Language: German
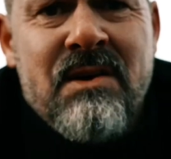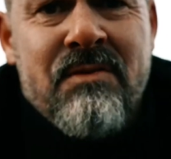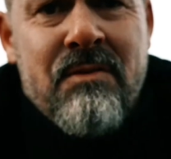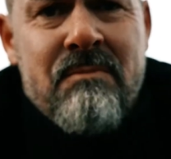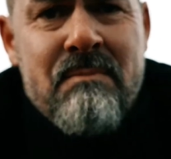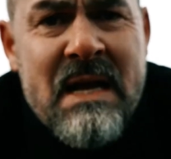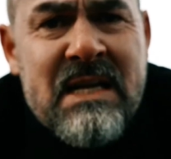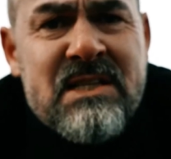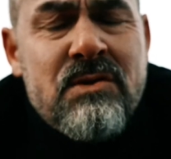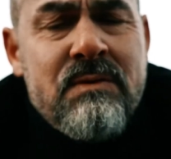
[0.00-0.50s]
die
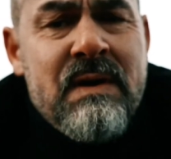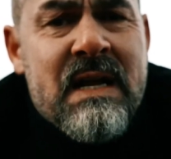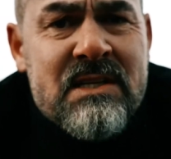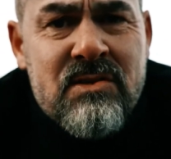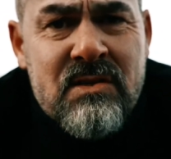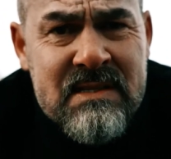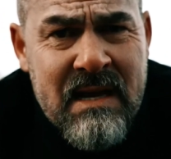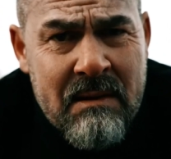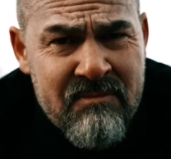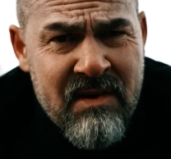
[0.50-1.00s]
Menschen wieder
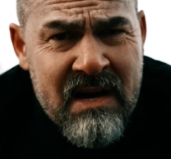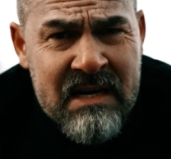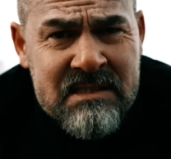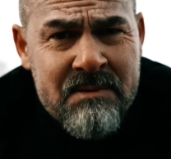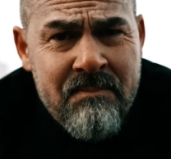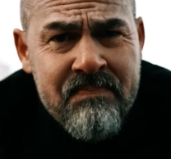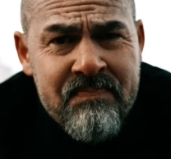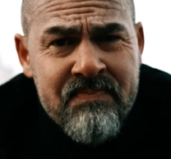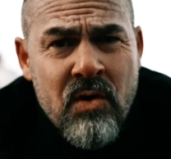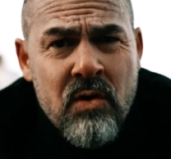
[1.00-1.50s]

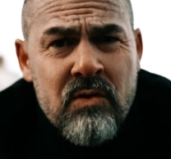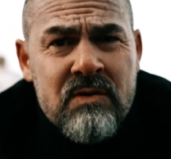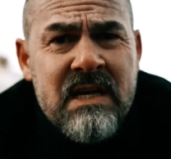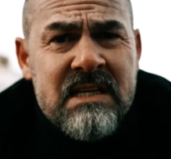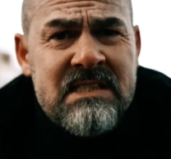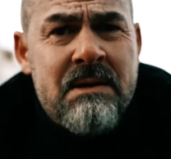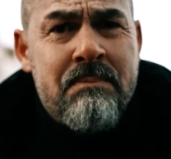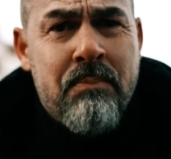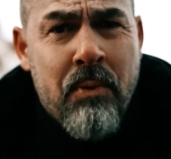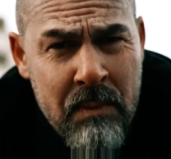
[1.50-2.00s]
zusammenwachsen und
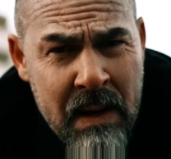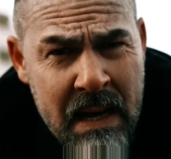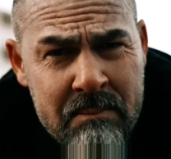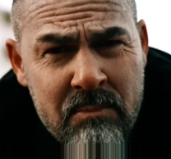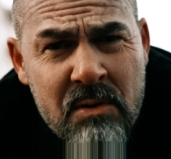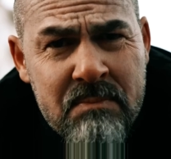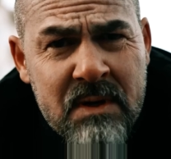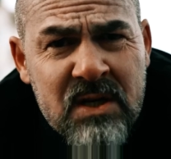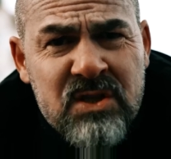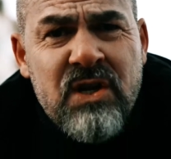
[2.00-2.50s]
dass die
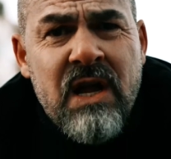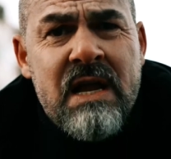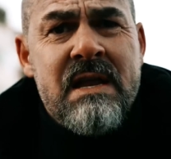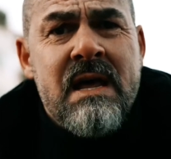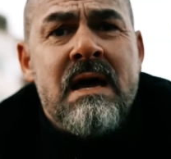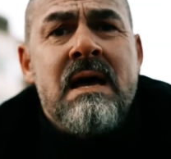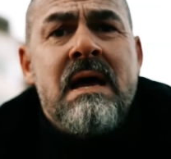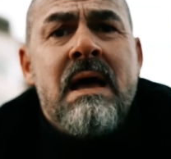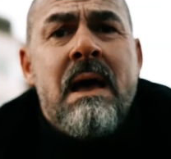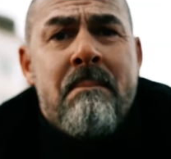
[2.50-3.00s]
Probleme und
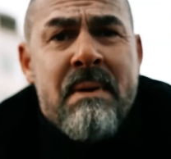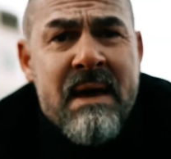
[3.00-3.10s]
Missstände